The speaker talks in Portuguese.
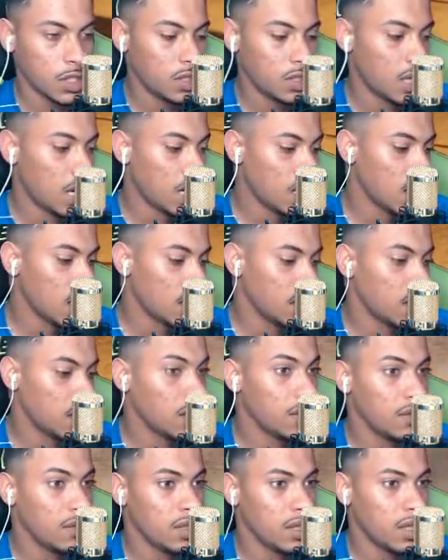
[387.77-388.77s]
Será que é aqui
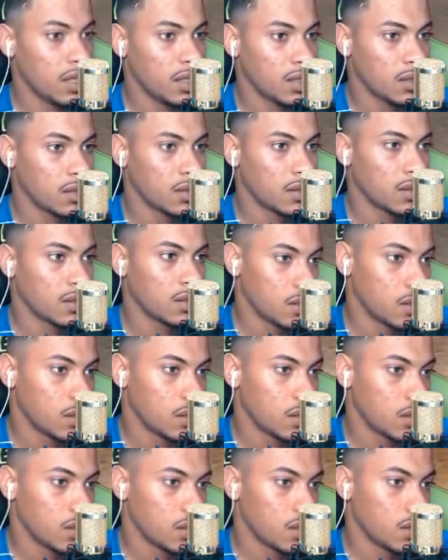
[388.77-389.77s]
que vira?
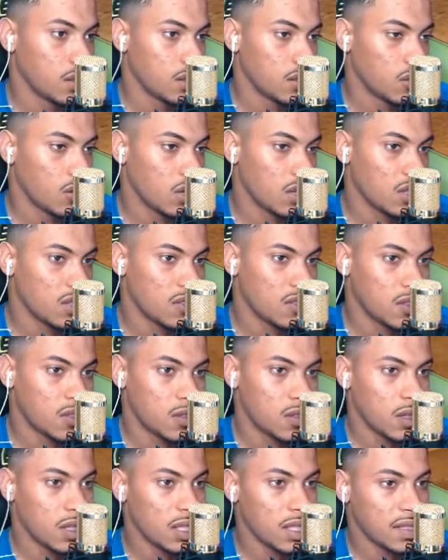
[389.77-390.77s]
Agora
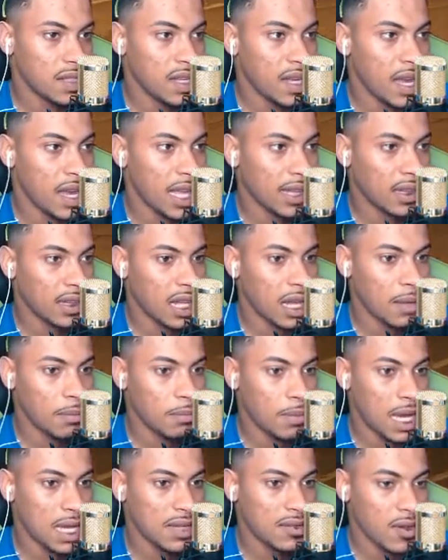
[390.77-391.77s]
só descer reto. Lá
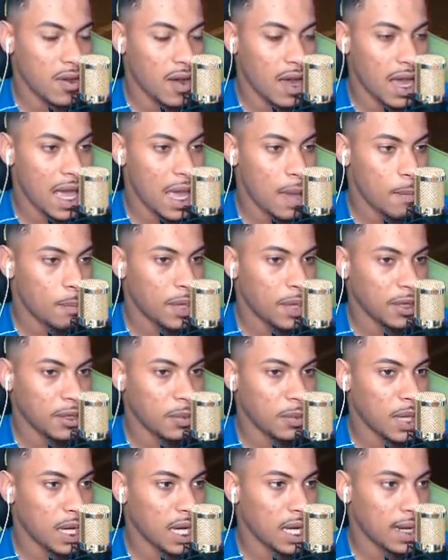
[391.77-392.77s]
embaixo é para ter
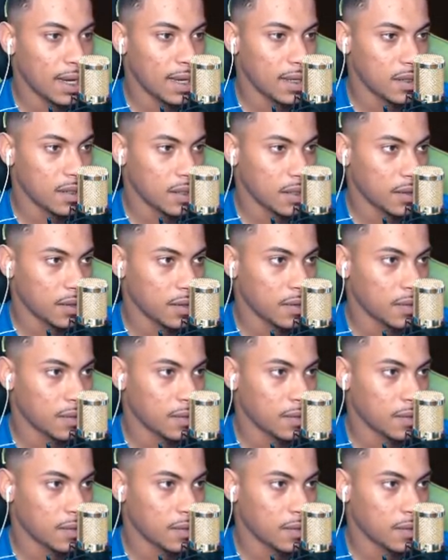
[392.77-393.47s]
uma garagem, né?